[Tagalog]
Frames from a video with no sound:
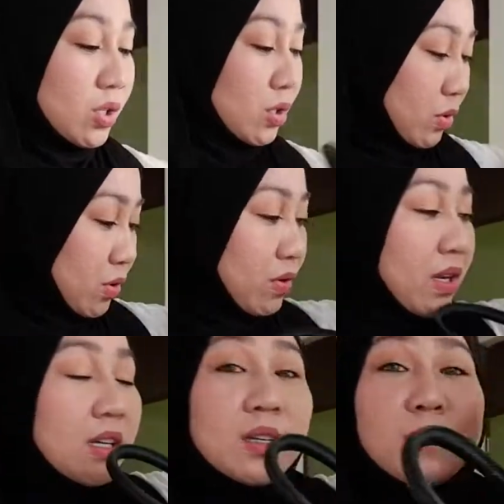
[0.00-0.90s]
So,
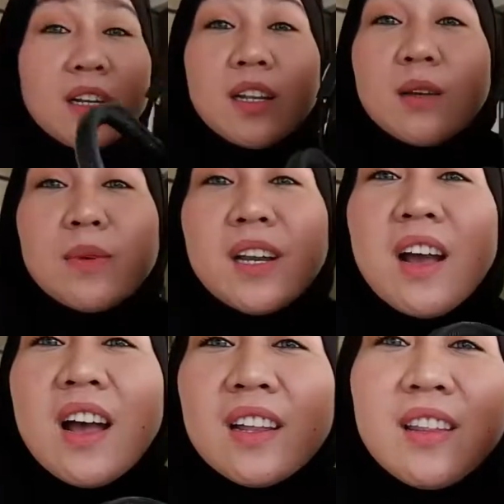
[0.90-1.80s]
yun lang naman ang laman
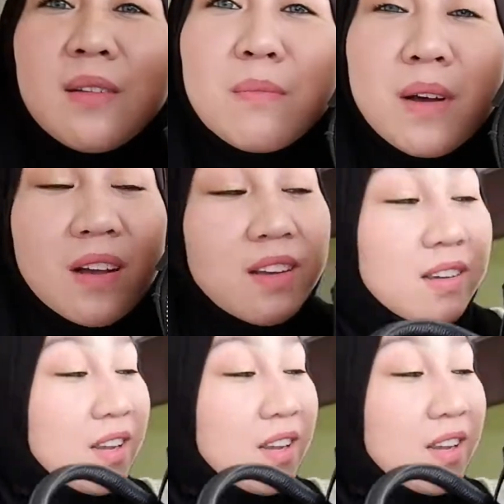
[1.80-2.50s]
ng ating bag.